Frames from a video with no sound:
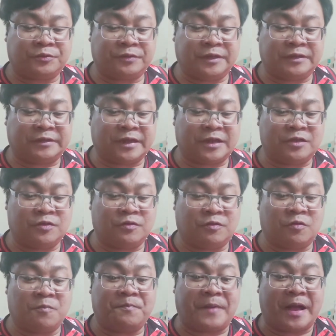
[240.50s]
ko din sa inyo
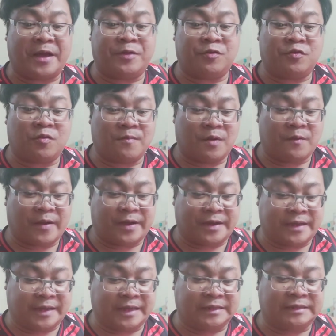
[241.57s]
kung paano gumawa
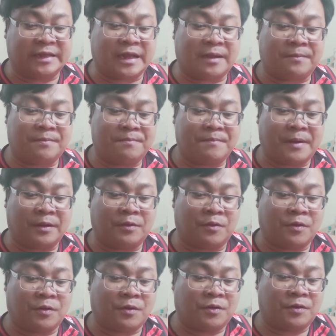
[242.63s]
ng isdang
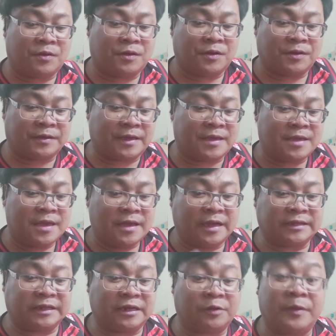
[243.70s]
bagoong. Okay?
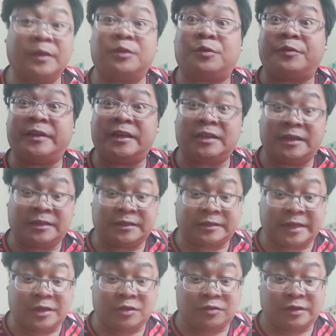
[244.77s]
Kasi nakwento ko na yan
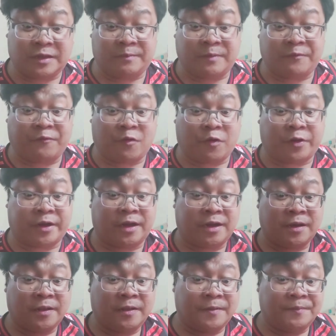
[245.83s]
sa inyo before
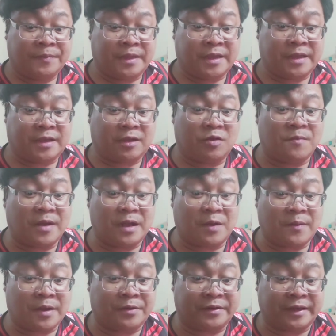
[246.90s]
na
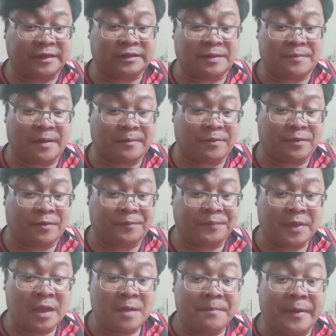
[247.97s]
gumagawa ko ng isdang mabuong.
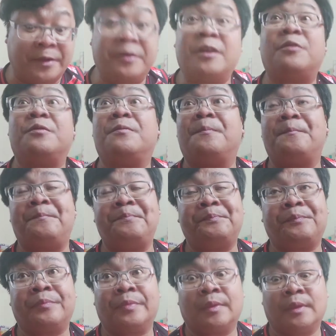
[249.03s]
Mayroon akong
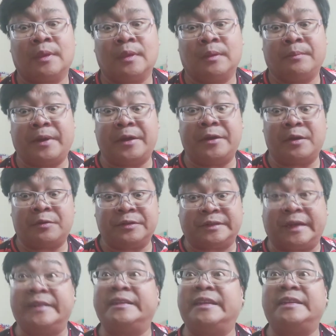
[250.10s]
mayroon akong
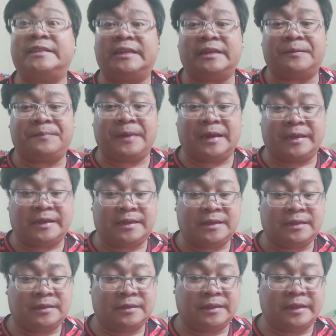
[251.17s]
sardines na nabili.
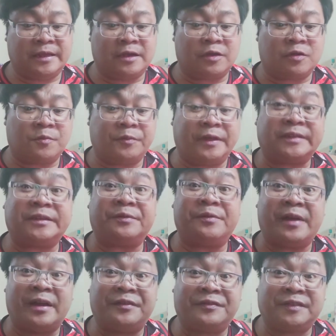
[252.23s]
Nilagay ko muna sa
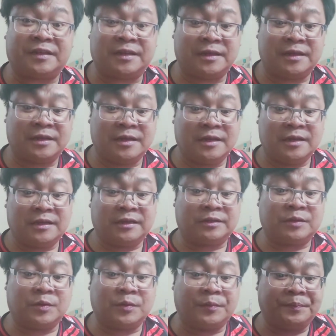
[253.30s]
rest.
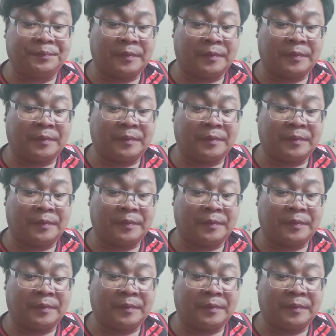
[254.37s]
So,